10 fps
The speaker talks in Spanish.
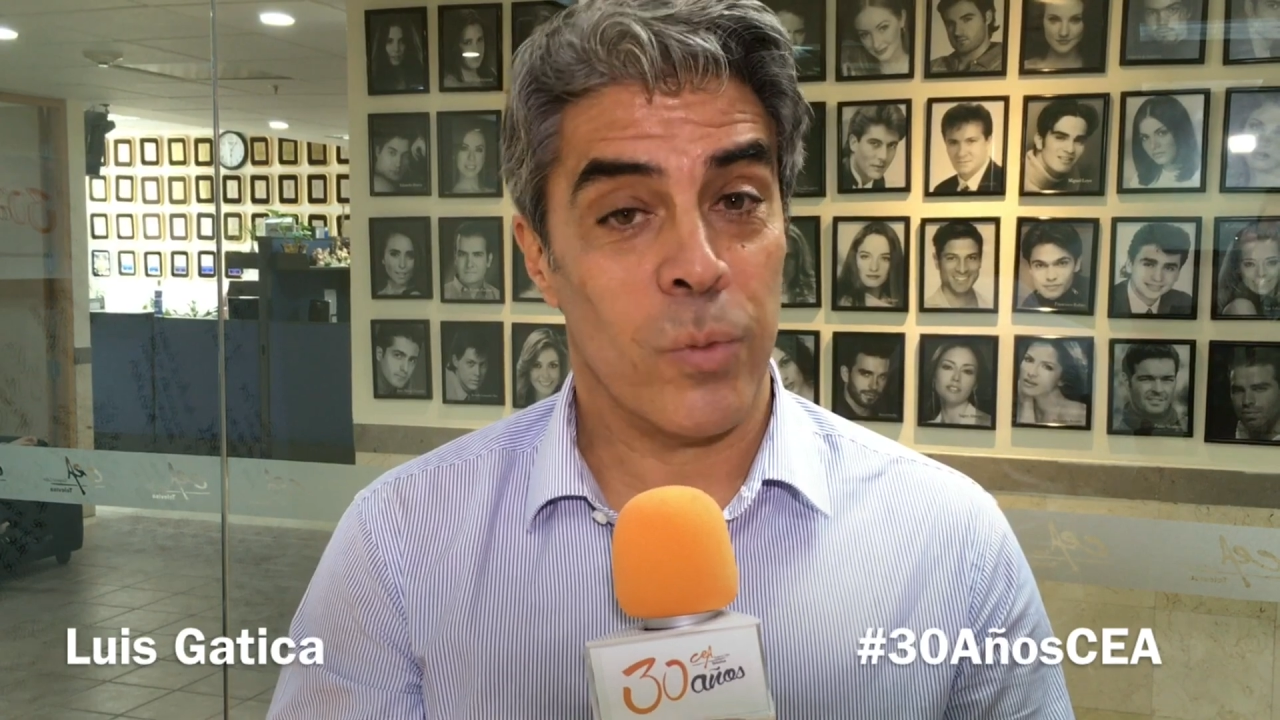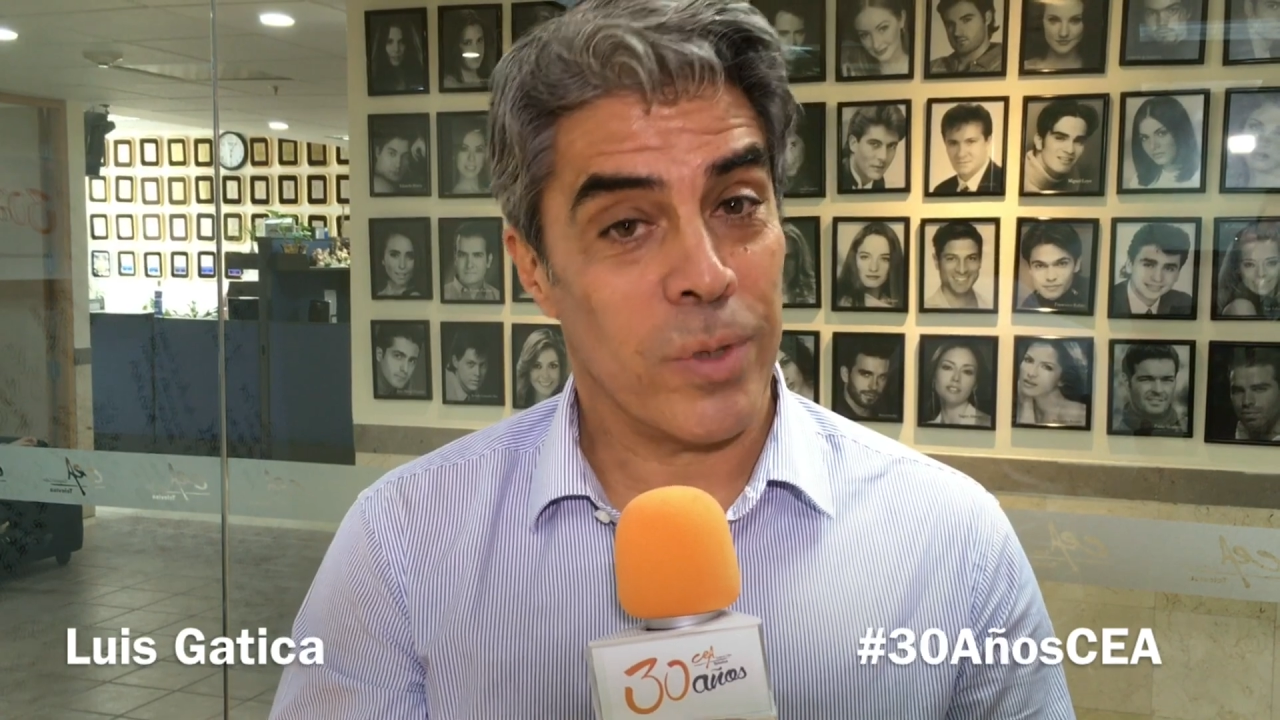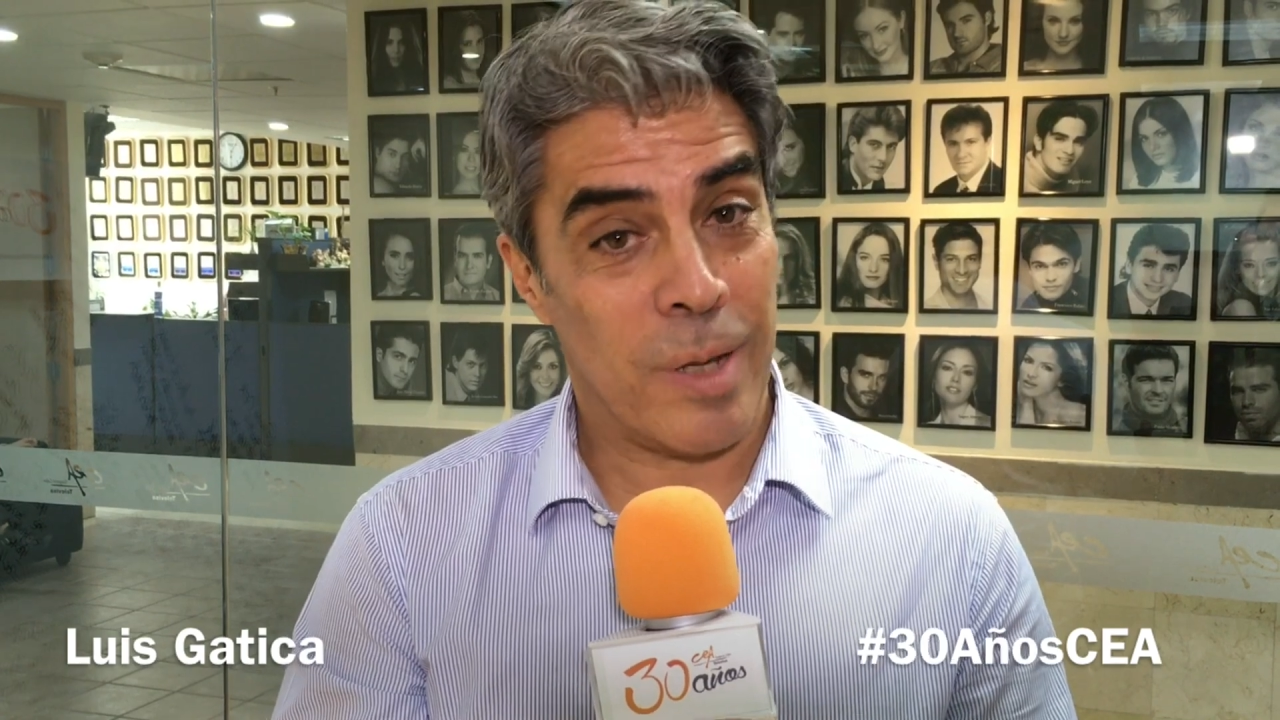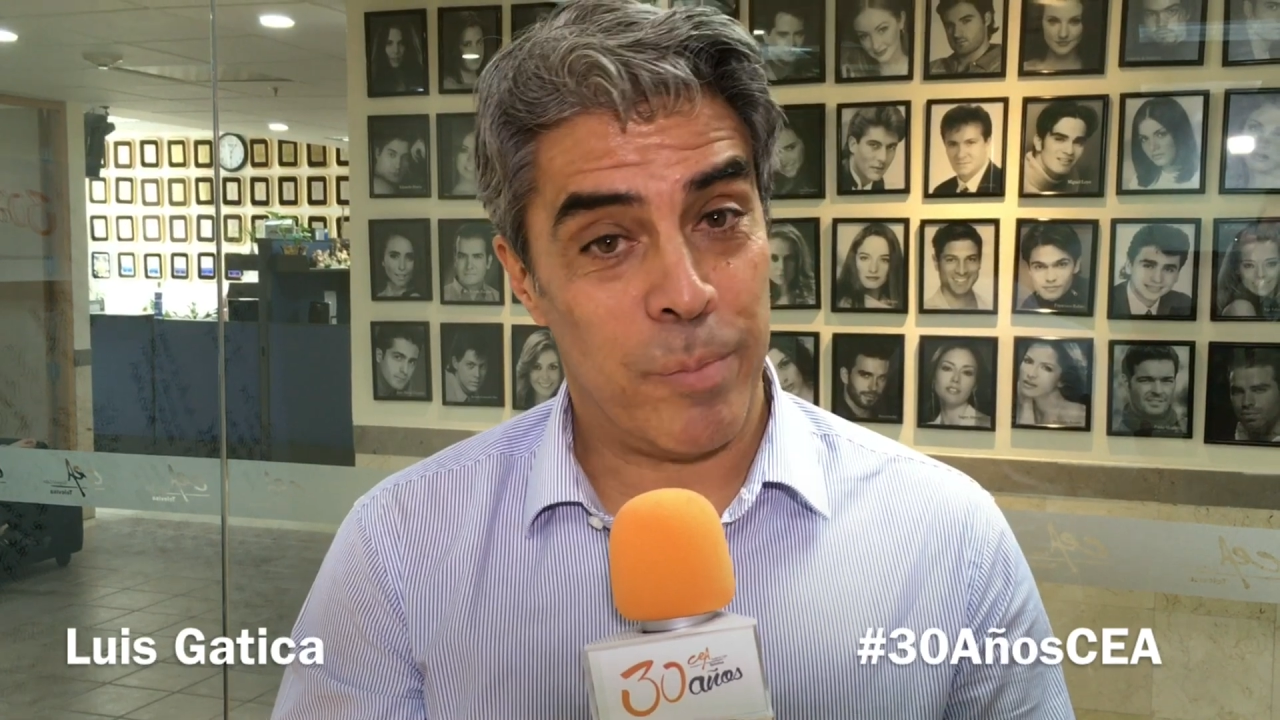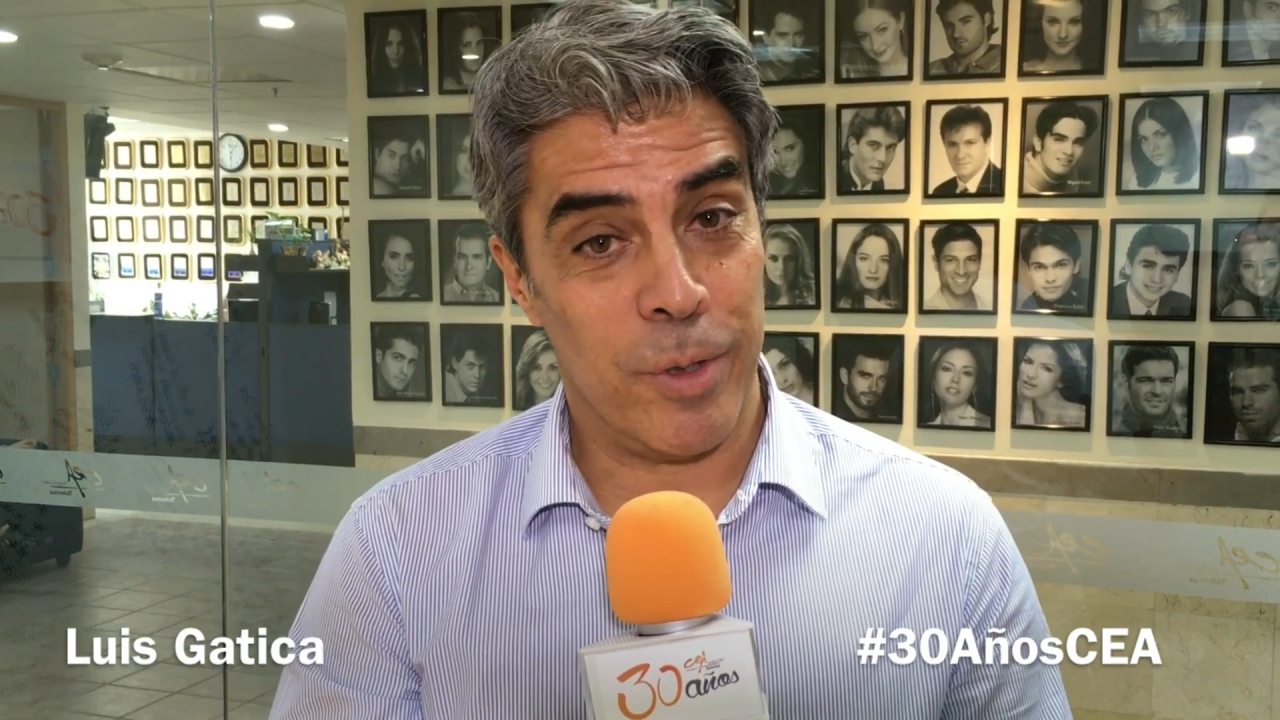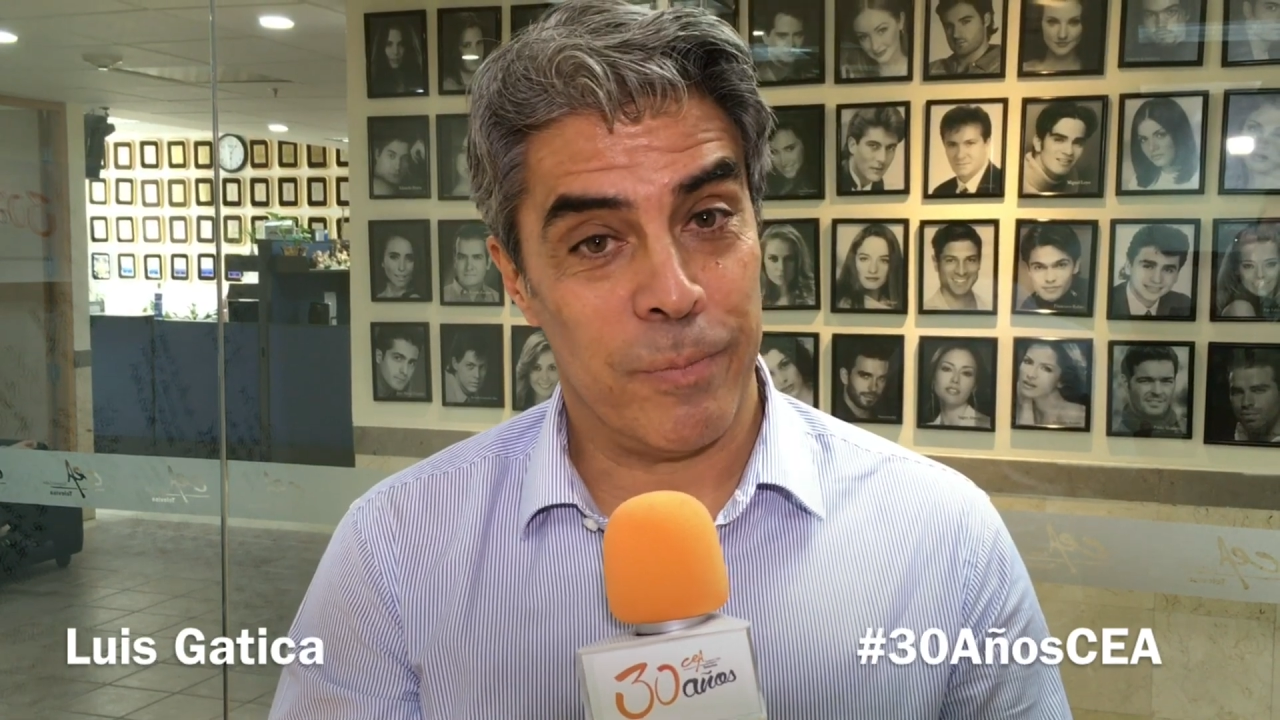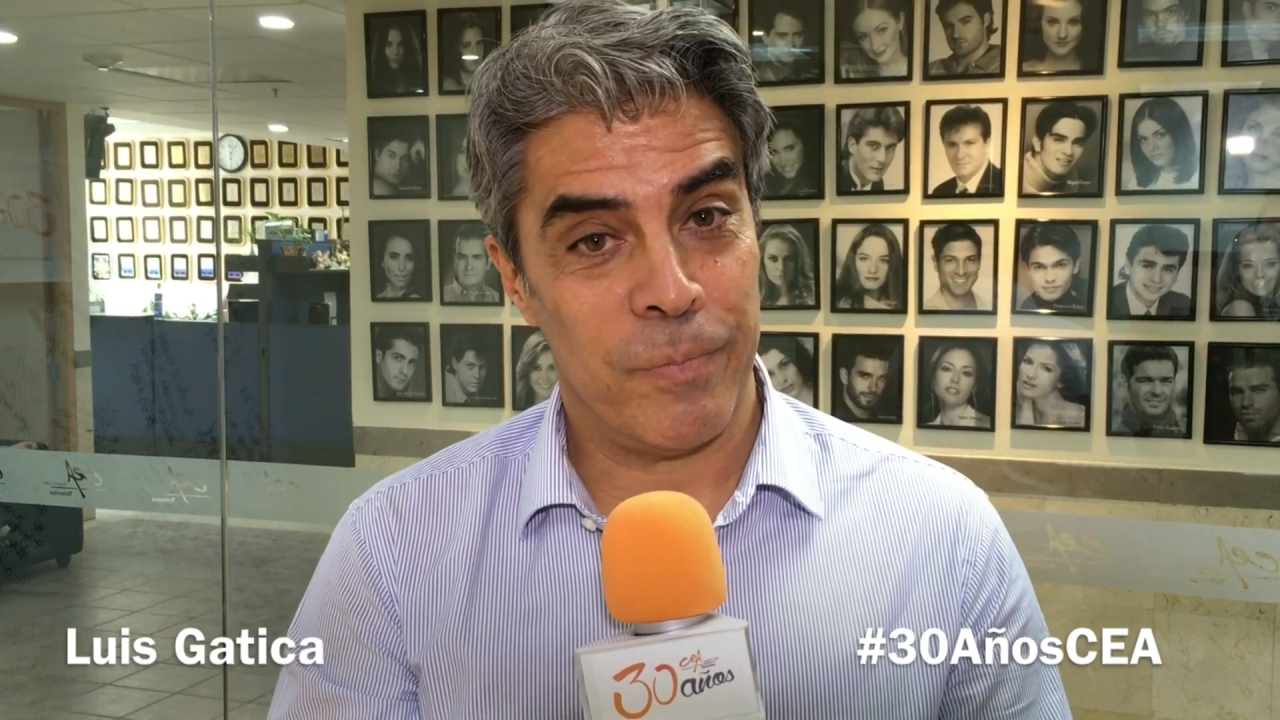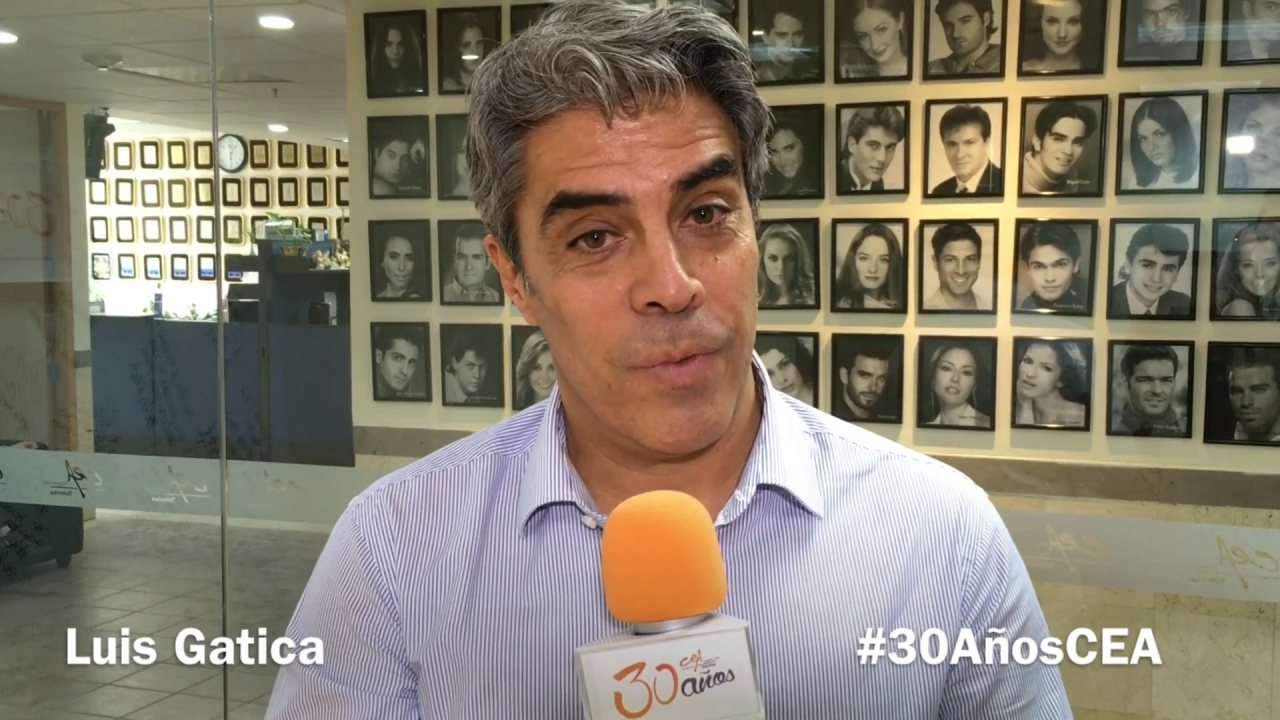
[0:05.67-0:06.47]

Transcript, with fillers: muy rápido.